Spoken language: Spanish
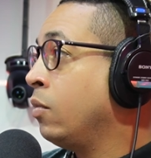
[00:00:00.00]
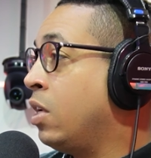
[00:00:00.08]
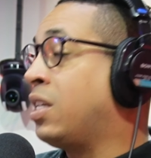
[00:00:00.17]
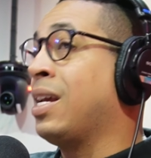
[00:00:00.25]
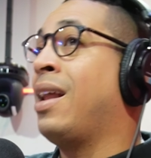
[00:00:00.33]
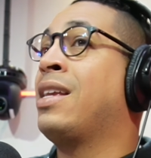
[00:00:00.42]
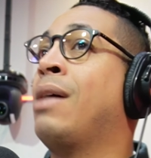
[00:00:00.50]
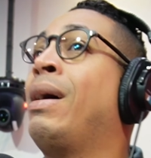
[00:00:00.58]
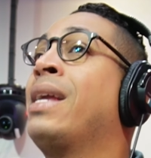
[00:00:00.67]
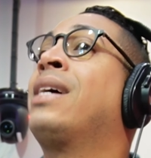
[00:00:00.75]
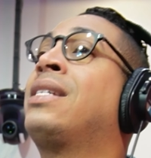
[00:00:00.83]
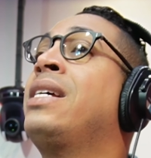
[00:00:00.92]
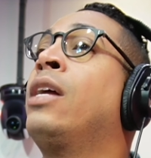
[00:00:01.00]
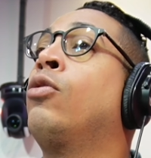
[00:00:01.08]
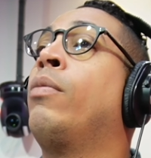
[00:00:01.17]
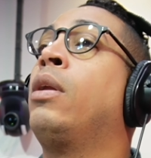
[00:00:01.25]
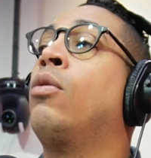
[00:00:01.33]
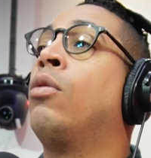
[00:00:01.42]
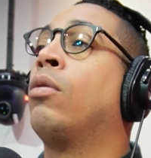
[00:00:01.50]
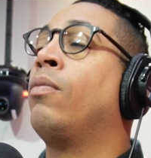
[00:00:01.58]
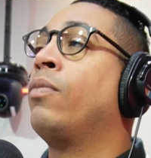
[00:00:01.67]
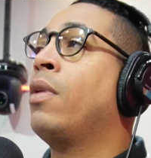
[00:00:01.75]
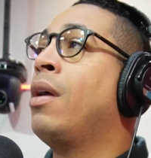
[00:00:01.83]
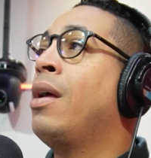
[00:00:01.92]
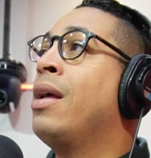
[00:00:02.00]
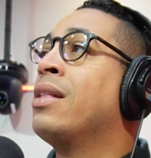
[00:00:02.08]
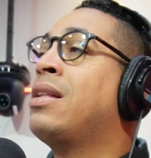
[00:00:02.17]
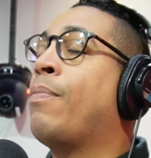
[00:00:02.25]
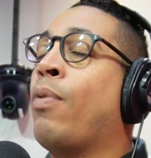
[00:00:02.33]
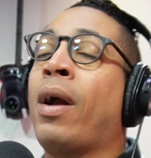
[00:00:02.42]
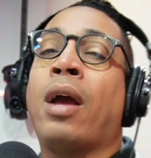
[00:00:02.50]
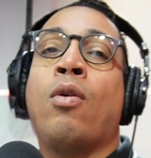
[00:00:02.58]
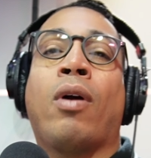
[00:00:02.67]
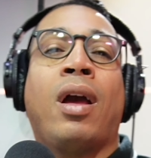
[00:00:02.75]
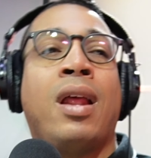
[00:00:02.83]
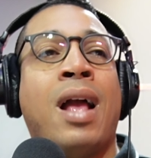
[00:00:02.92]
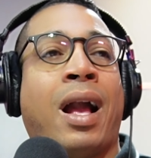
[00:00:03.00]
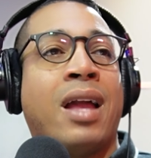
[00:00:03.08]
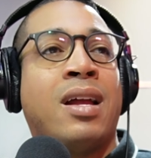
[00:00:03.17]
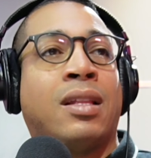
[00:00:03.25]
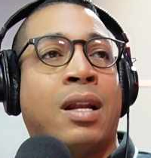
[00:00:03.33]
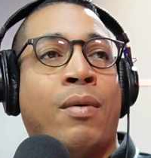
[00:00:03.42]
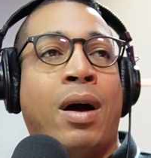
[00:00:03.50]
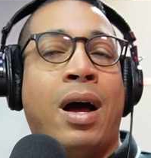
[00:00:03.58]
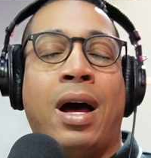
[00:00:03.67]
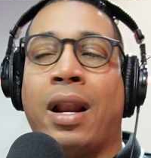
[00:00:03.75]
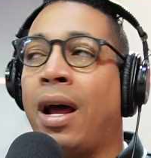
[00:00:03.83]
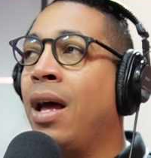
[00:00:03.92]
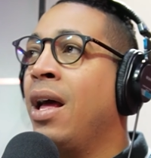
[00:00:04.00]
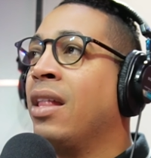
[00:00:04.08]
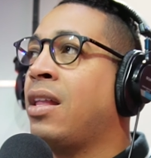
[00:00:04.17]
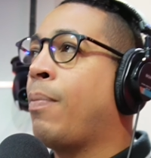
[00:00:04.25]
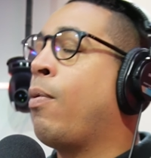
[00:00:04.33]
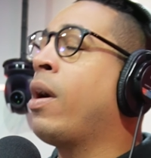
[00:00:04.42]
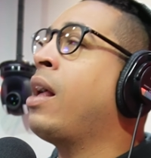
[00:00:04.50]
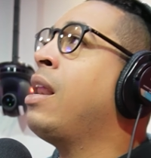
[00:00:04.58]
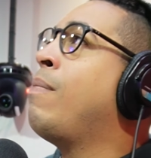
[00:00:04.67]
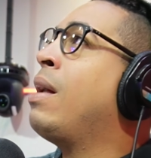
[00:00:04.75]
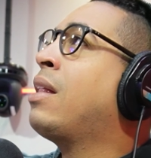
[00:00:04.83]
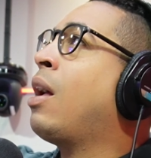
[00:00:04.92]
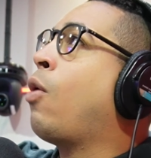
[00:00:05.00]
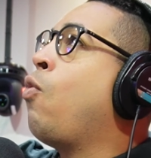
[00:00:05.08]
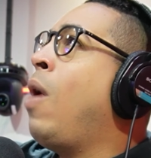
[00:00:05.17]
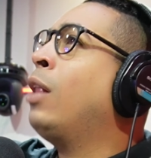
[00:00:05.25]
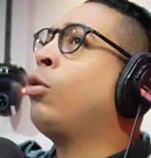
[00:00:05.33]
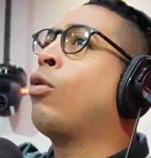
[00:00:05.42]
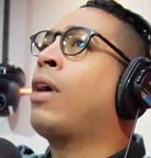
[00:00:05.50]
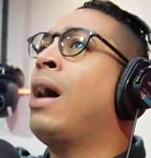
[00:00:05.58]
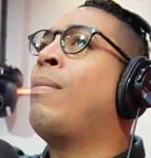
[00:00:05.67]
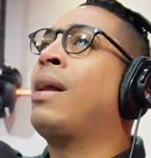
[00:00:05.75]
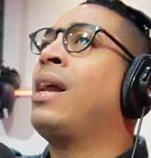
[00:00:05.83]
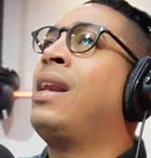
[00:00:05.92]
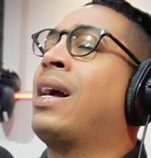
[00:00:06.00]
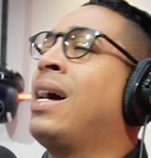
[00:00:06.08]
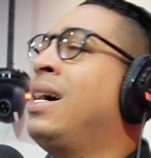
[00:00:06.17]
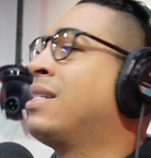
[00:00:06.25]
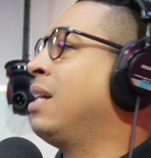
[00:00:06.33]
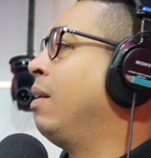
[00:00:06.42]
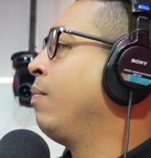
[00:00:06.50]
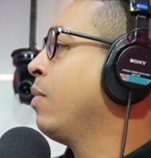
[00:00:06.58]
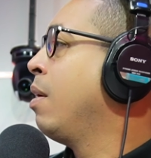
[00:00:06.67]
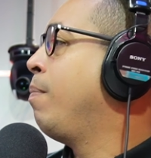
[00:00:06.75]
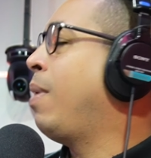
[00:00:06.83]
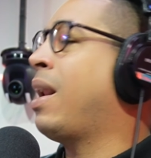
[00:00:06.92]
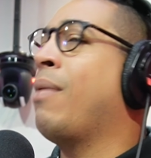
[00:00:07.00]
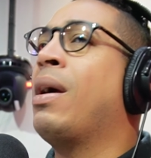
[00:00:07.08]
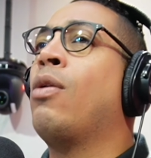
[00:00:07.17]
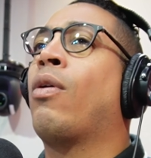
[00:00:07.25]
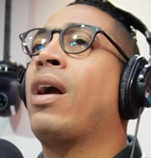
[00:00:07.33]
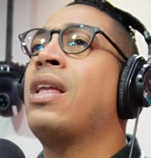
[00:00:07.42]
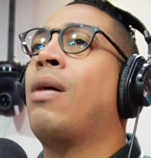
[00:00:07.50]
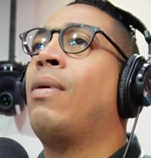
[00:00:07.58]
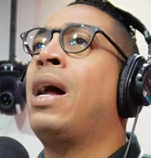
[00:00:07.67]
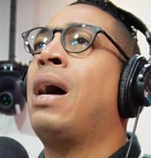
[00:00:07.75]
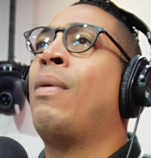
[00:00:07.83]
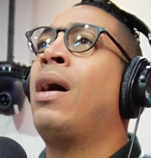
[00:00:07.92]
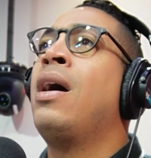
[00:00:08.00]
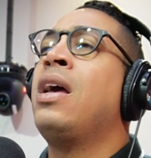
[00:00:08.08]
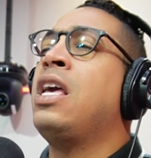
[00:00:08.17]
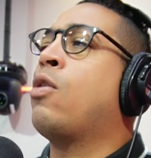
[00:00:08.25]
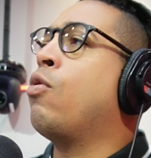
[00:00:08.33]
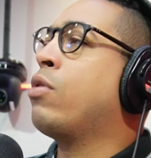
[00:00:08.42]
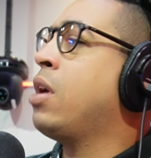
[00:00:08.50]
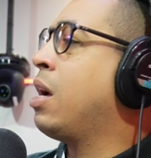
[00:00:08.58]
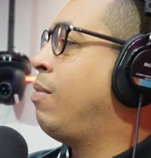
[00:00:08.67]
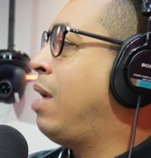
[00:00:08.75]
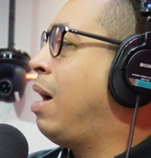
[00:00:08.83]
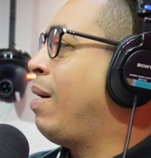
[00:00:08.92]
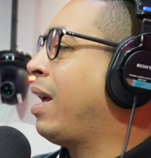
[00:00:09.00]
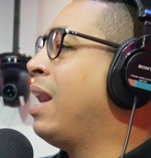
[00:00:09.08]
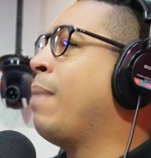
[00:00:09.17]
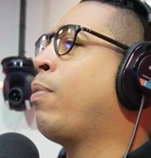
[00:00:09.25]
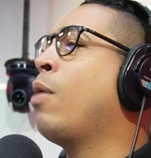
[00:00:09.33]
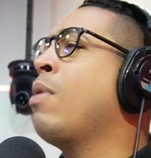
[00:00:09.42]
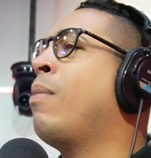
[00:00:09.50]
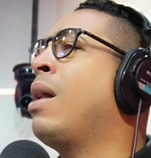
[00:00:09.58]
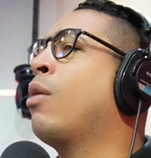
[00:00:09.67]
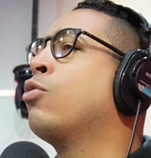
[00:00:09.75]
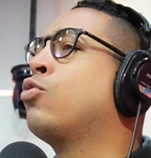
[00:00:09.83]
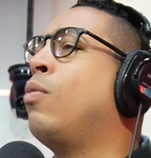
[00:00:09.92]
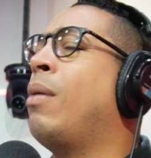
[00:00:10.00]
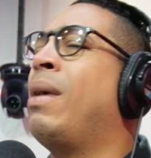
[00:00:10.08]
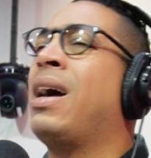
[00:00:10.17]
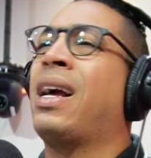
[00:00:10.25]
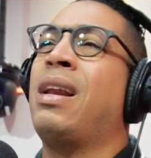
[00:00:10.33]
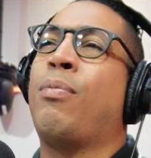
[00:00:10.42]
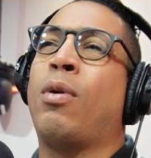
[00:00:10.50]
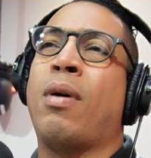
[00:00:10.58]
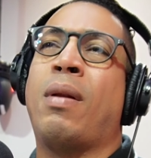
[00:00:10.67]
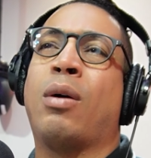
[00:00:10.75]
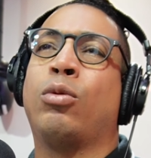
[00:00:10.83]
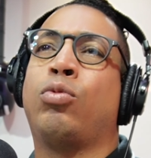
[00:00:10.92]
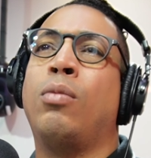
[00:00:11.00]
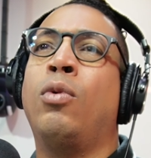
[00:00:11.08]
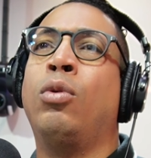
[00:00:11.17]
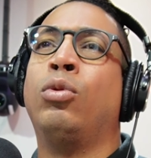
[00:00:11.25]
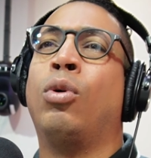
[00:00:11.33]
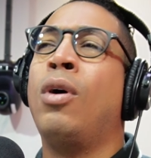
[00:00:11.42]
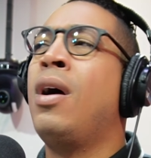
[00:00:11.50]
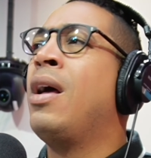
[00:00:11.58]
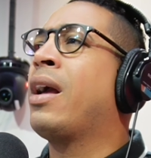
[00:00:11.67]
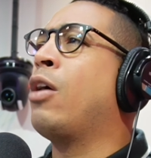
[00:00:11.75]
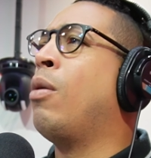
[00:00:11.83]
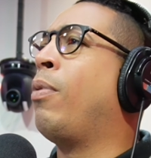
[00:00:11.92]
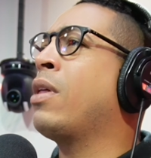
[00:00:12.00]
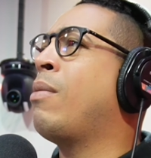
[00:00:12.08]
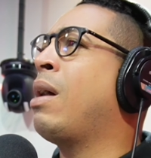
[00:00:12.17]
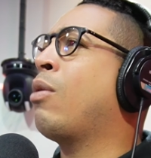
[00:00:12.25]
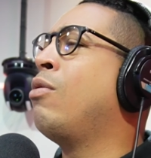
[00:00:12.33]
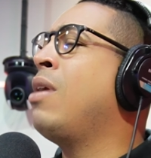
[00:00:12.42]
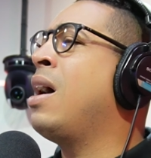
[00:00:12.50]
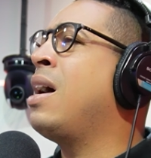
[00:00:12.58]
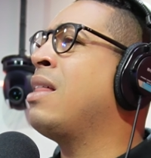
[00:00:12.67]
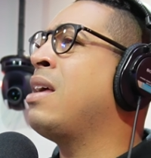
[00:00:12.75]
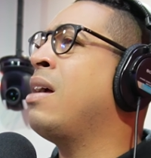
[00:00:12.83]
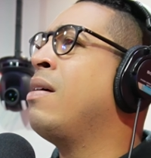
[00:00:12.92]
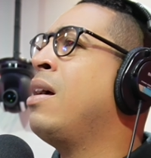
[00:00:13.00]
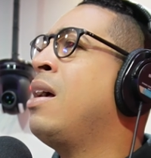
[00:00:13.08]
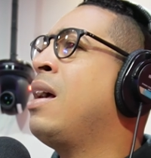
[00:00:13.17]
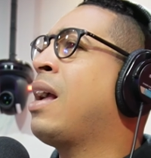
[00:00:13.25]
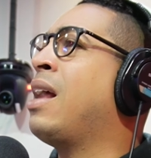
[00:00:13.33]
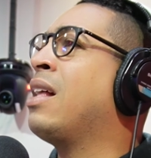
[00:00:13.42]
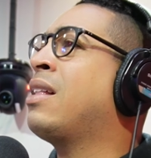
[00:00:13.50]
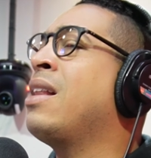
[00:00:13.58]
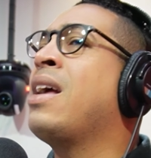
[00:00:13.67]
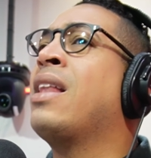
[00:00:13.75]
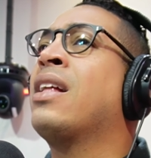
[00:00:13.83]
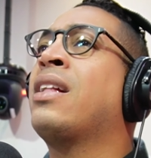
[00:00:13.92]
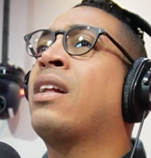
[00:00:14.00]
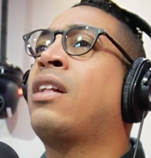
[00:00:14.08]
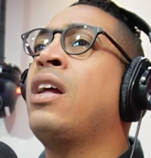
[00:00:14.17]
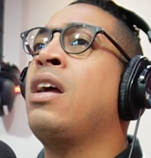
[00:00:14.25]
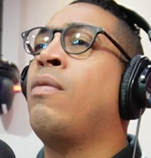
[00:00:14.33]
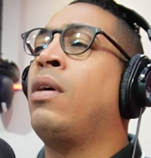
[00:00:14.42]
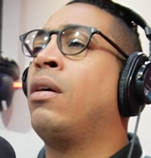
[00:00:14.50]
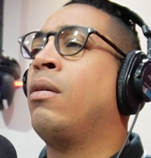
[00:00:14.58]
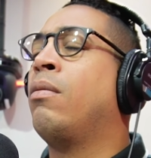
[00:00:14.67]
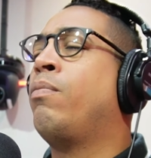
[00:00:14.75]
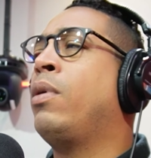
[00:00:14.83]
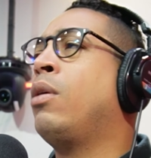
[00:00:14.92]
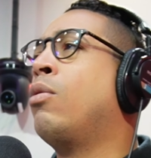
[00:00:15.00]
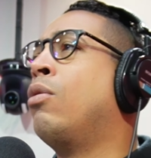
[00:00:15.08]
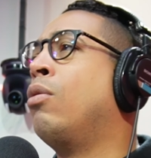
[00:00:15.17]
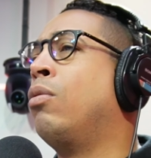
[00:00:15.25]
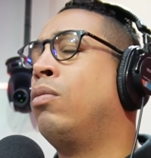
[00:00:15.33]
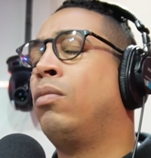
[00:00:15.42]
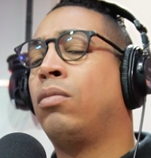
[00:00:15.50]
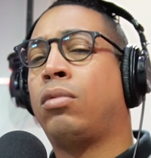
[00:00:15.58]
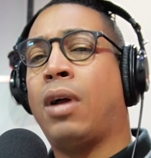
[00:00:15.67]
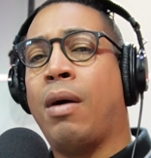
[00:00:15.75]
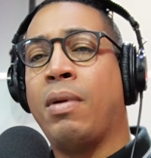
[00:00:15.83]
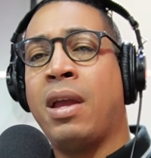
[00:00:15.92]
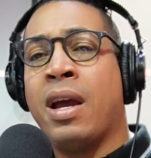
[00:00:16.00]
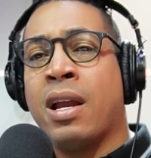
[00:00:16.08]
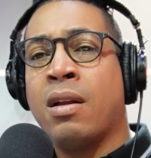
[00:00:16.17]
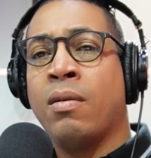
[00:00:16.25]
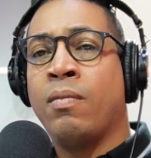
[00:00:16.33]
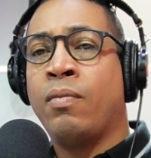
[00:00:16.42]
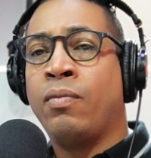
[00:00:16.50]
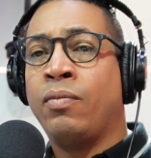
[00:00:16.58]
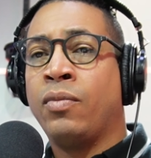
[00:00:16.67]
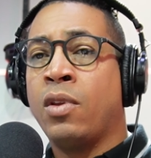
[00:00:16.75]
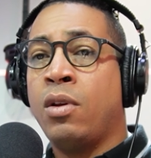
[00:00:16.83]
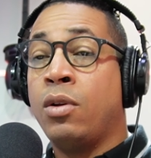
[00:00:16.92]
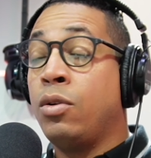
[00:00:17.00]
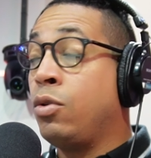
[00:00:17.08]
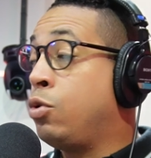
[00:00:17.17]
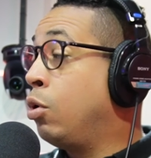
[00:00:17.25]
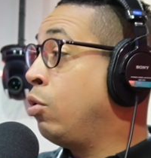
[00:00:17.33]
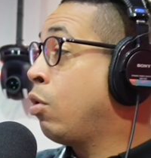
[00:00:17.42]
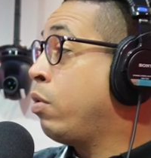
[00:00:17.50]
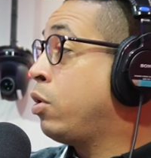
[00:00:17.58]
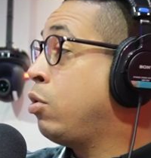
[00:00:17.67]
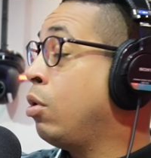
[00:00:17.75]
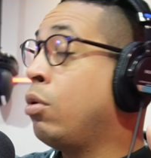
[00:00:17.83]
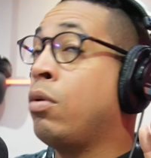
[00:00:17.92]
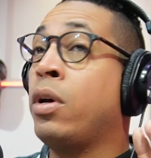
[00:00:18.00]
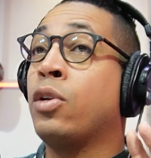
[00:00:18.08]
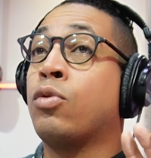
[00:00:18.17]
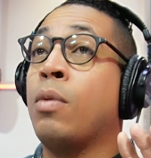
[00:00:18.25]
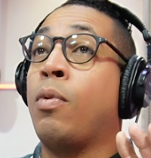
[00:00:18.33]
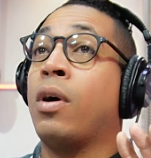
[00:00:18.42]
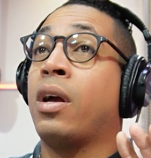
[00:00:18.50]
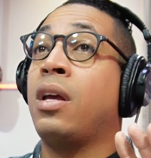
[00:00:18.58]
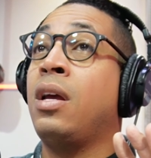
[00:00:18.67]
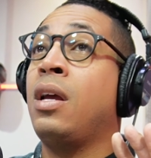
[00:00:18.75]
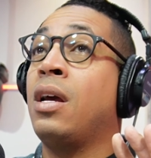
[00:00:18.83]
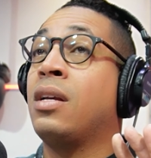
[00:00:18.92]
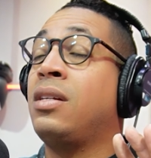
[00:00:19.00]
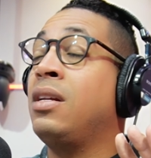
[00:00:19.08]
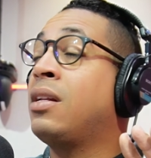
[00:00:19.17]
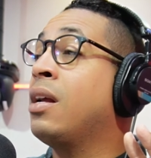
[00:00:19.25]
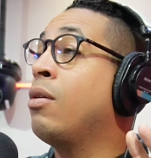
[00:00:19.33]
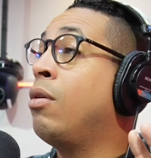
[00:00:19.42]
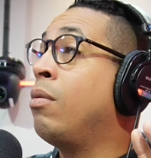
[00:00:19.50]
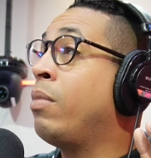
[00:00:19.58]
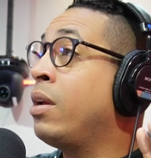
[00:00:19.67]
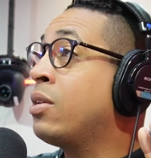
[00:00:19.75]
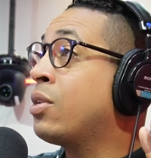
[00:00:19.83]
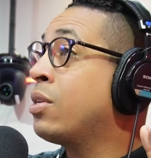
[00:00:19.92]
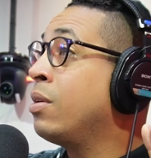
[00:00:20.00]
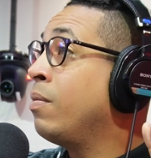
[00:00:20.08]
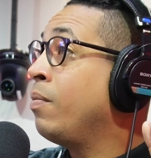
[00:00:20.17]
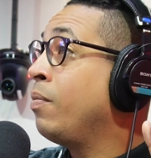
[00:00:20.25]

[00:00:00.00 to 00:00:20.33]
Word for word: Y se la lleva ella siendo menor después que no quería que ella trabajara, después que le mete cuatro cámaras en la casa para ver lo que ella hablaba y con quién hablaba, que le prohibió hablar con su mamá, que le prohibió hablar con todo el mundo, que no podía hablar con nadie, que le tenía detective. Pero está bien, yo no cuestiono eso, eh, porque aquí existen hombres